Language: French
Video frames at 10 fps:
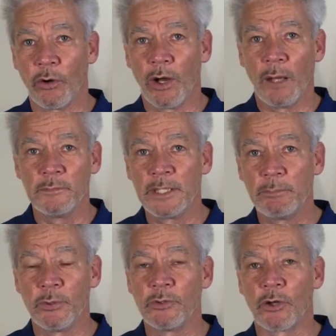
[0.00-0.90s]
un petit
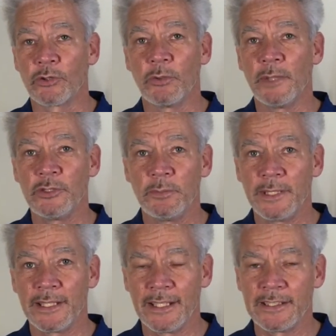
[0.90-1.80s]
peu dans le domaine du
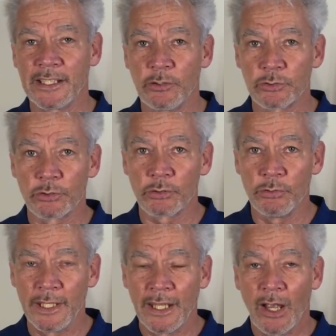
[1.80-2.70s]
bien-être et qui
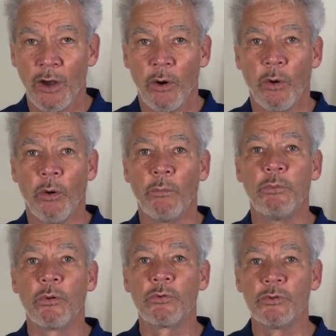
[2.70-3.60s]
aujourd'hui ont
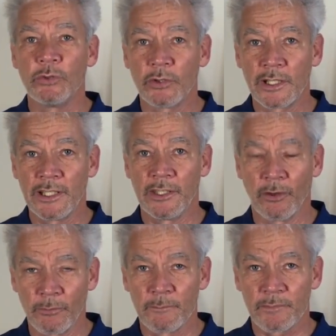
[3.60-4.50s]
beaucoup de clients.